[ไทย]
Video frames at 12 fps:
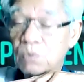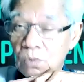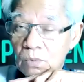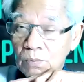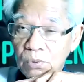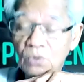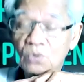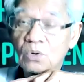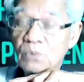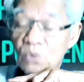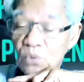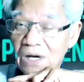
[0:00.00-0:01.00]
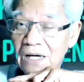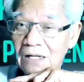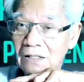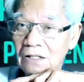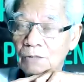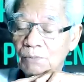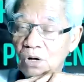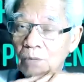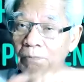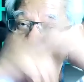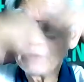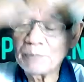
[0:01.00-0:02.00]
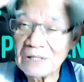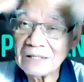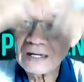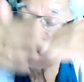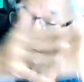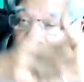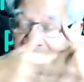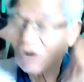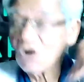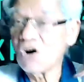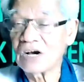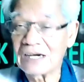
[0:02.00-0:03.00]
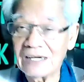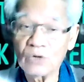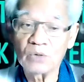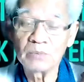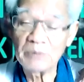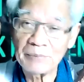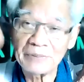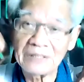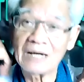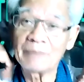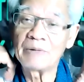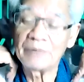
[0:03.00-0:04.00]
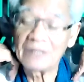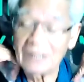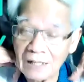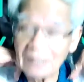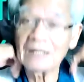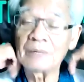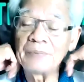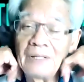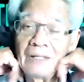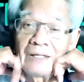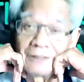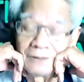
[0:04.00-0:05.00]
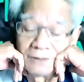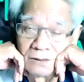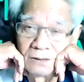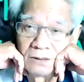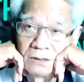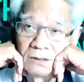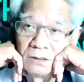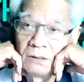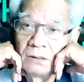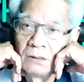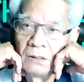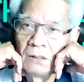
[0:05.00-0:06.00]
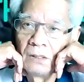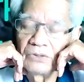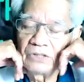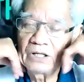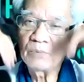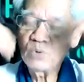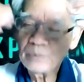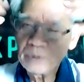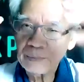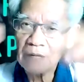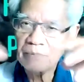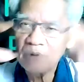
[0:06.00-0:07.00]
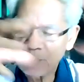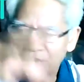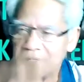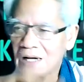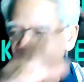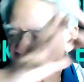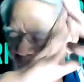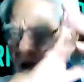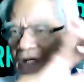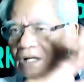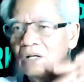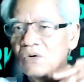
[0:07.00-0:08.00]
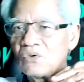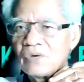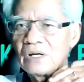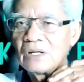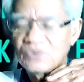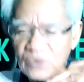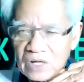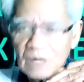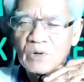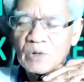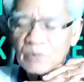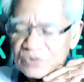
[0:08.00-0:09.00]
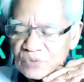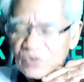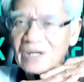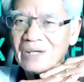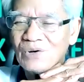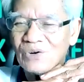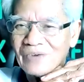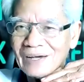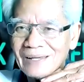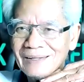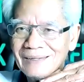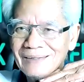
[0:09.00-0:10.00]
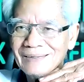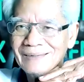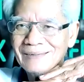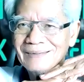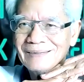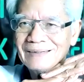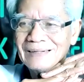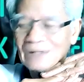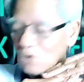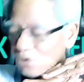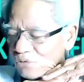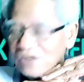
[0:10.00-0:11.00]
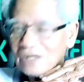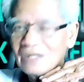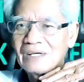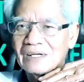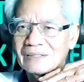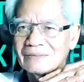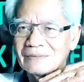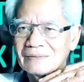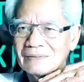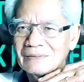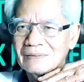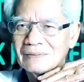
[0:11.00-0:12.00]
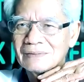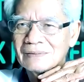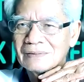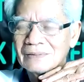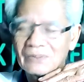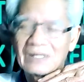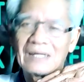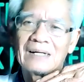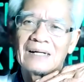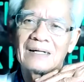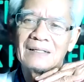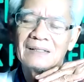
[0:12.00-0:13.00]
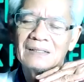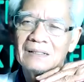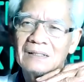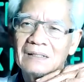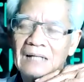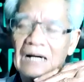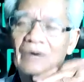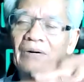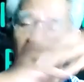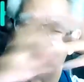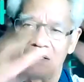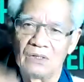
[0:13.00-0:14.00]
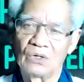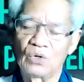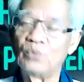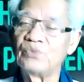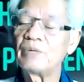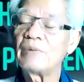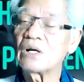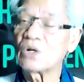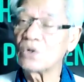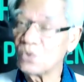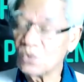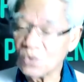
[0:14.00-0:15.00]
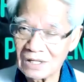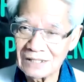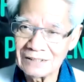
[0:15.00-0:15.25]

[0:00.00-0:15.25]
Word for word: พูดพูดควบคู่กัน เพราะไม่มีปัญญาจะแยกออกไงคนไม่มีปัญญามันเป็นอย่างนั้น ครับพี่ ยิ่งผู้มีอำนาจไม่มีปัญญาเนี่ยซวยนะให้รู้ซวยนะบรมสวยนะให้รู้ไว้โควิด เนี่ย โอเคนะ เอาล่ะ กลุ่มที่ไม่กลัว